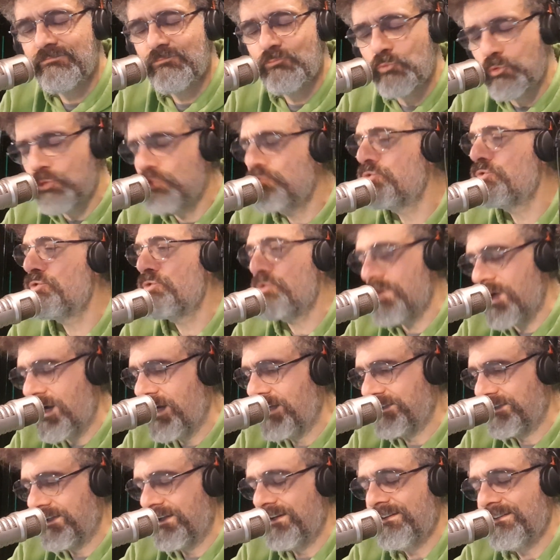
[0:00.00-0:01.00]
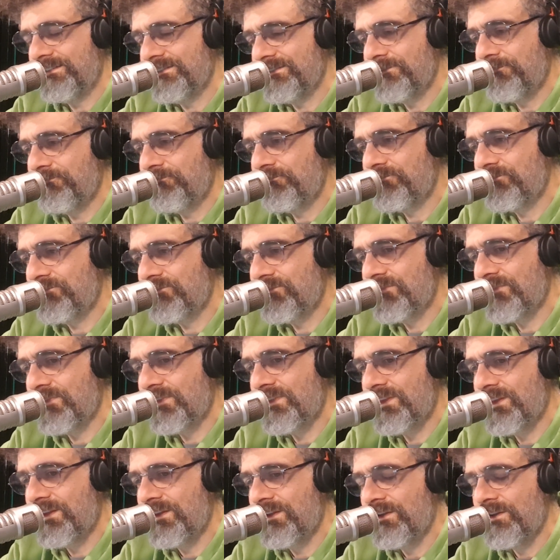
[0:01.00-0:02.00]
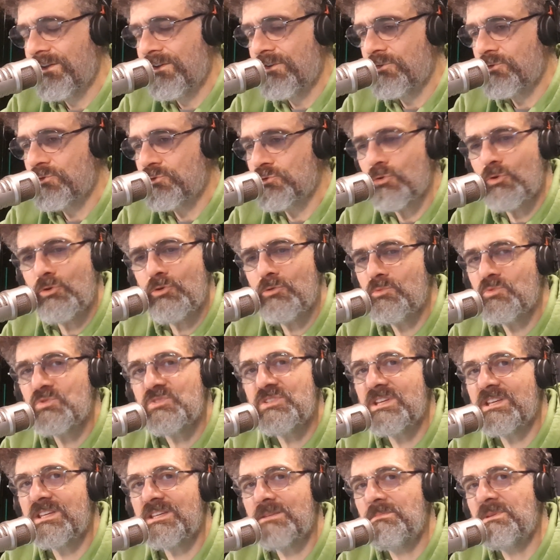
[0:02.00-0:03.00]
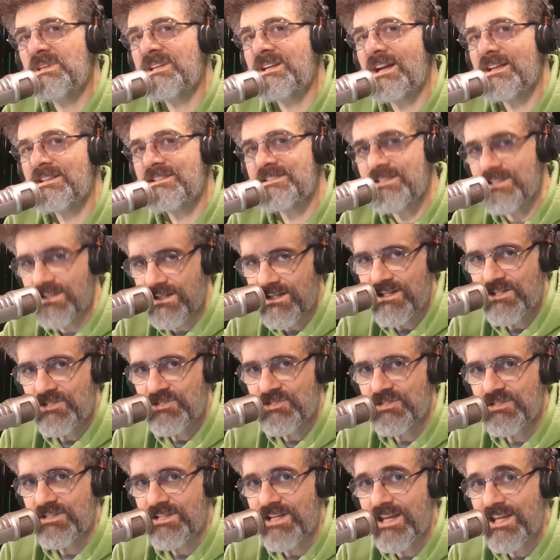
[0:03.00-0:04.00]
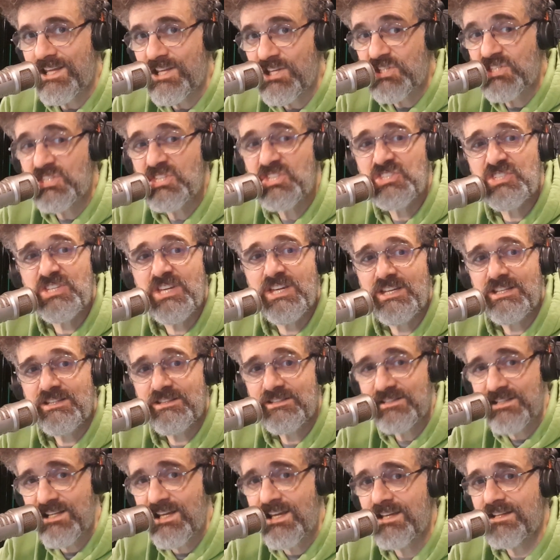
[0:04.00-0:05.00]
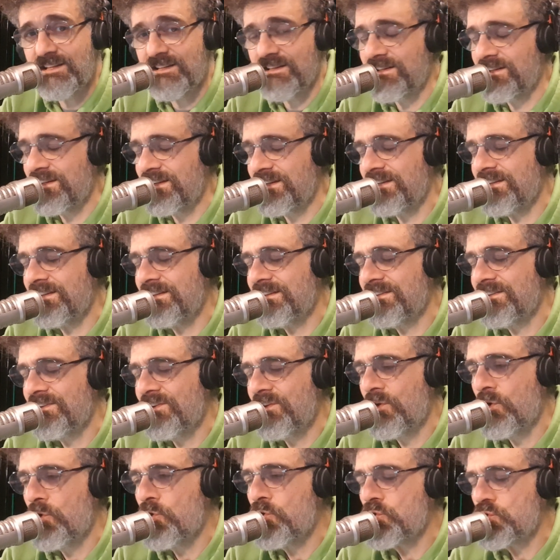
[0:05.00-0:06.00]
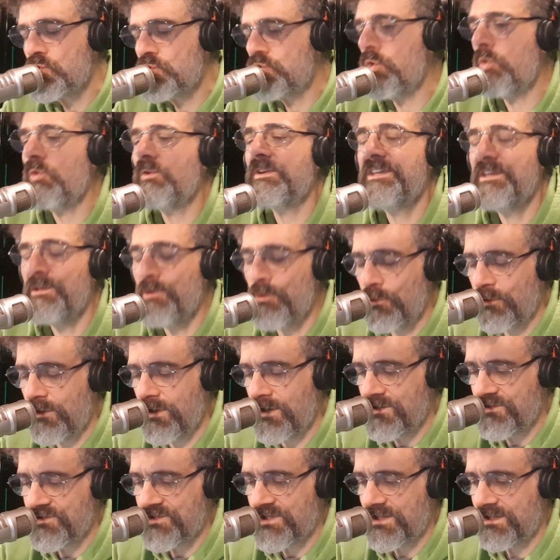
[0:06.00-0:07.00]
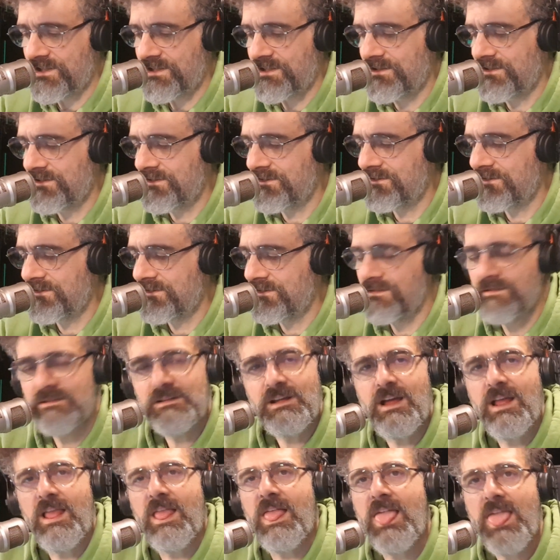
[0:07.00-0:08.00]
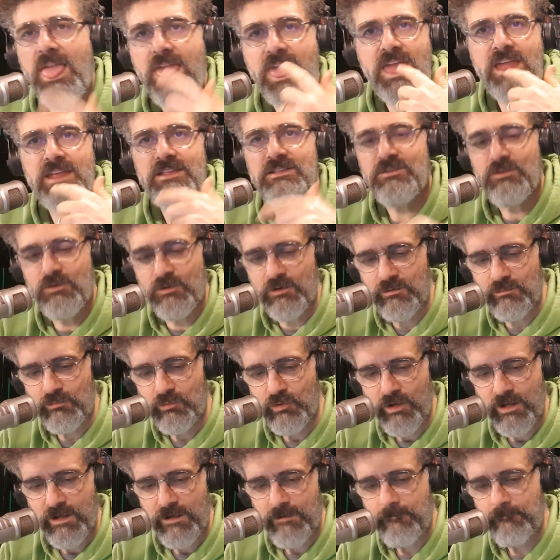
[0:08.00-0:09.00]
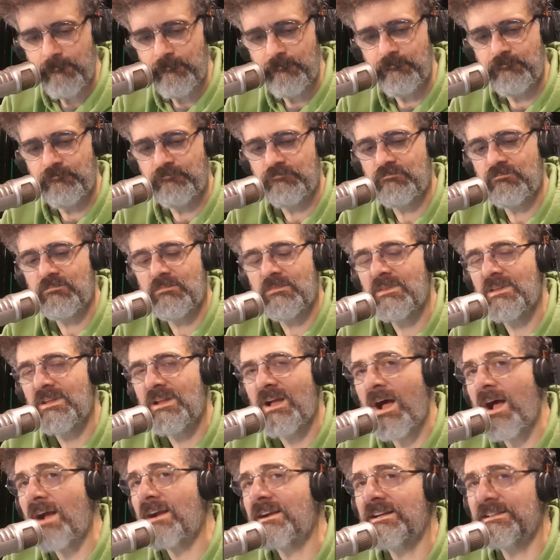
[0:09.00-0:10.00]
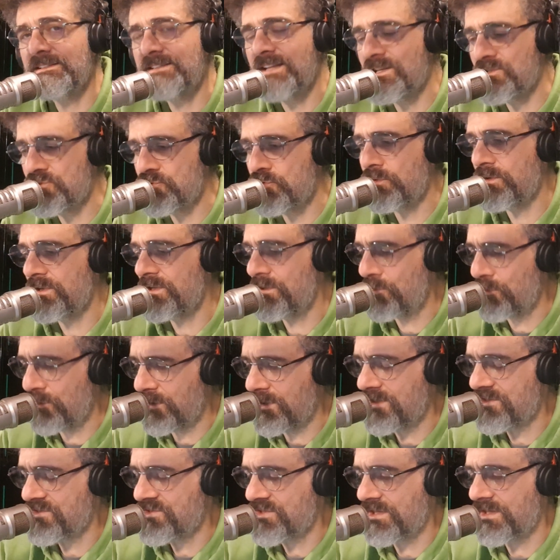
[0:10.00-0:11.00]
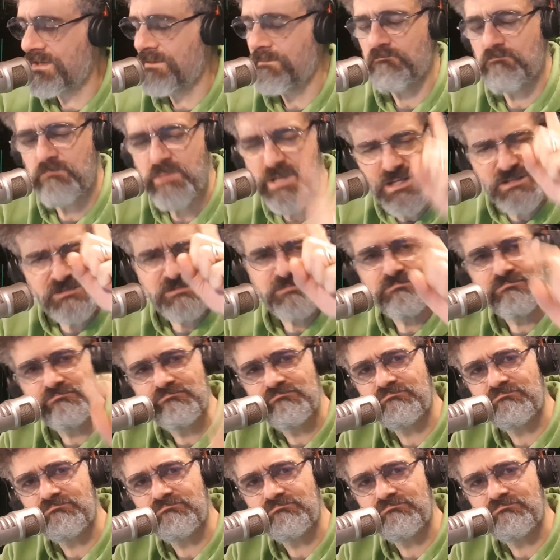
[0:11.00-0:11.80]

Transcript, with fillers: bu dünyada şu önümüzdeki birkaç sene içinde iki şeyin değerini çok iyi öğrenecek. Hah, yazıyorum buraya. Hakikaten çok iyi öğrenecek. Bir,